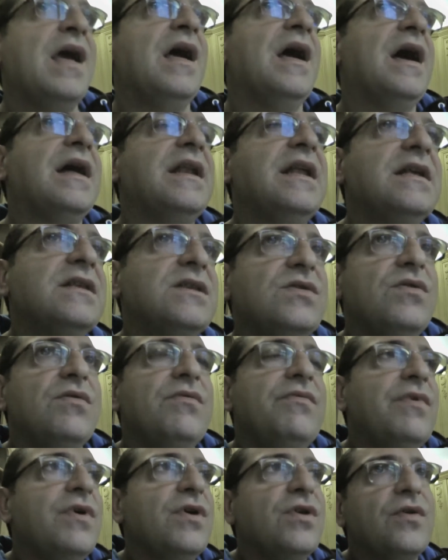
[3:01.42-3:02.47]
adesso
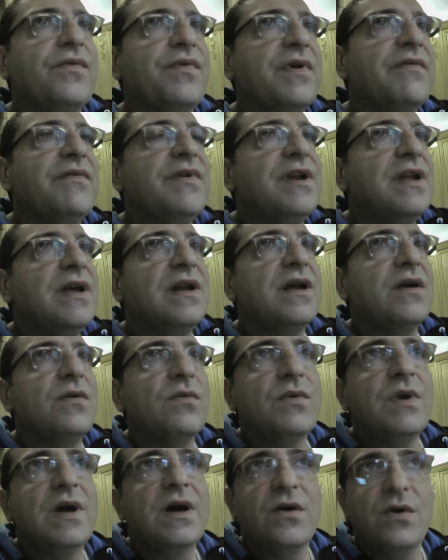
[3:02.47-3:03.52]
io vi voglio far vedere
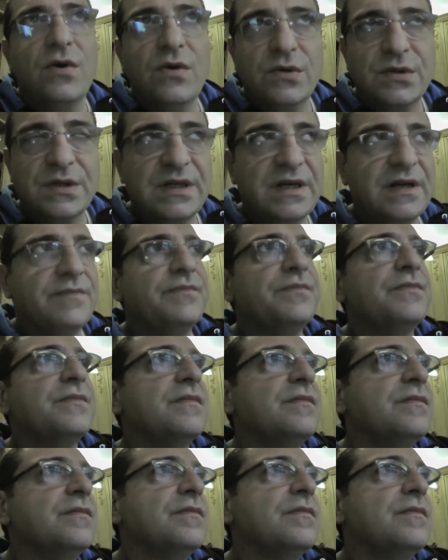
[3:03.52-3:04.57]
una cosa
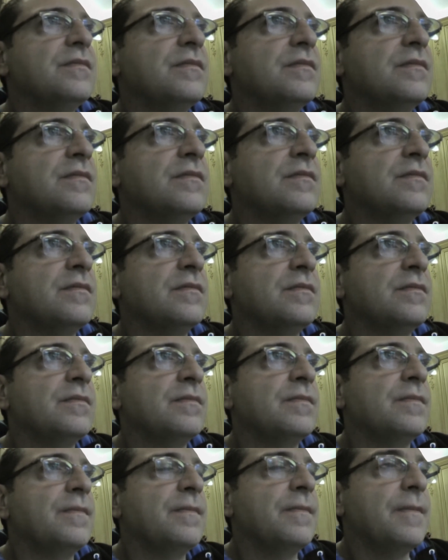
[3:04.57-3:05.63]

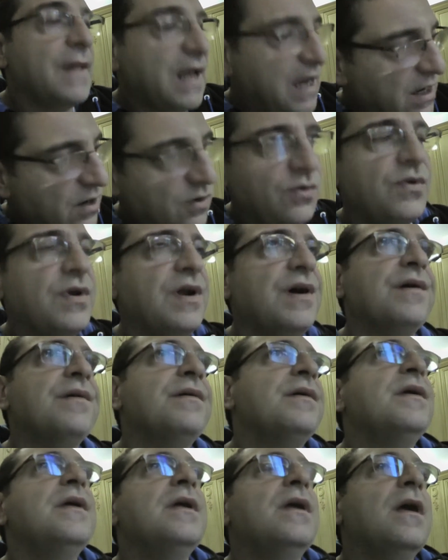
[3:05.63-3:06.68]
mm, allora
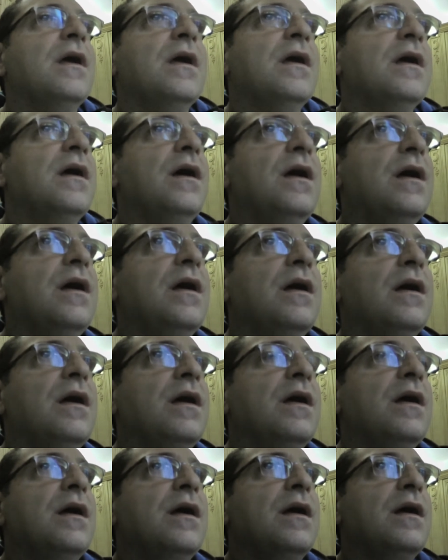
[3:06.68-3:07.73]

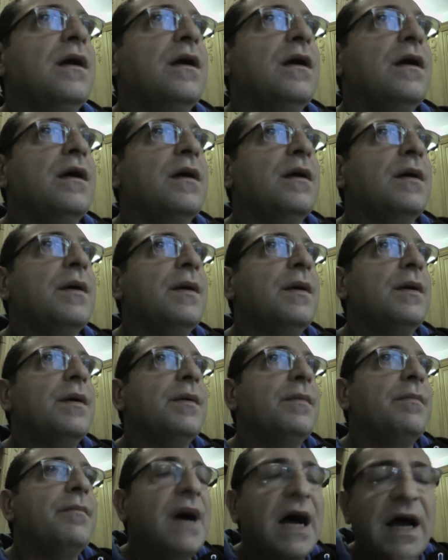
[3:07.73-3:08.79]
eh,
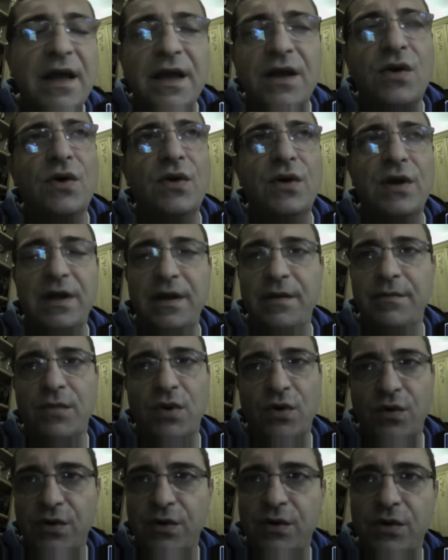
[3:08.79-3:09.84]
Michael è
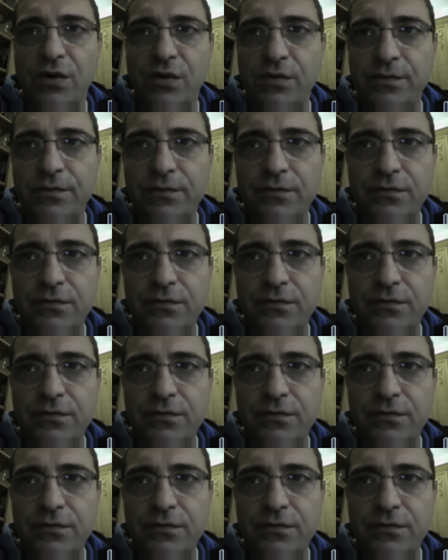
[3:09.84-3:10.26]
morto